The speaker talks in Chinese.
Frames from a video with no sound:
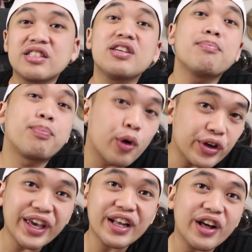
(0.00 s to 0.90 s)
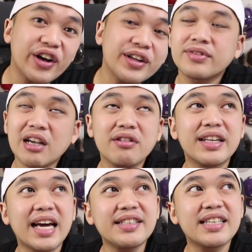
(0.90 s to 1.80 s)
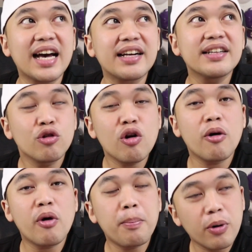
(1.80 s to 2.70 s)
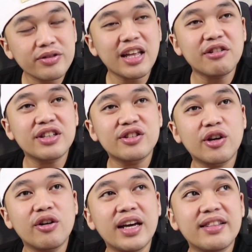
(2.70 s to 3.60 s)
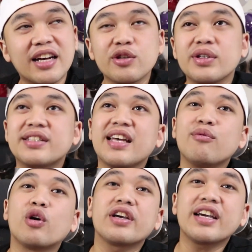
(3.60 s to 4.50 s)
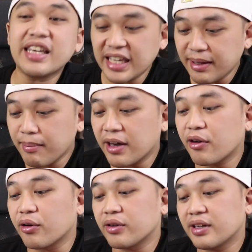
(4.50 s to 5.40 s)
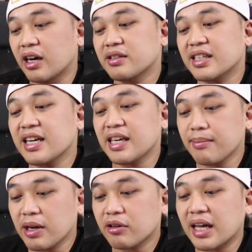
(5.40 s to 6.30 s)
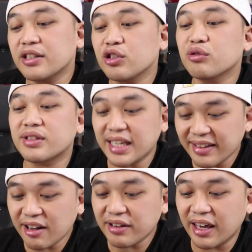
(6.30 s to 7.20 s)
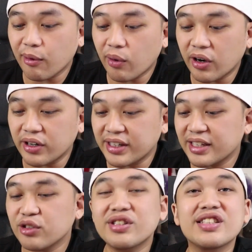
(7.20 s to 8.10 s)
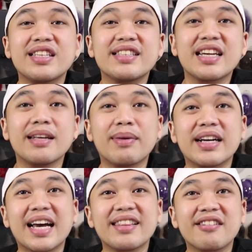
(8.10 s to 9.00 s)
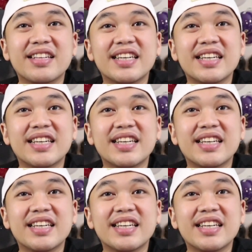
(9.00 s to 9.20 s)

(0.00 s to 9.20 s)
去 booking 了。照理来讲，如果我 book 到的时候呢，他就会 send 我一个 email，然后这个 email 他就有 send 到给我，也就是现在你们看到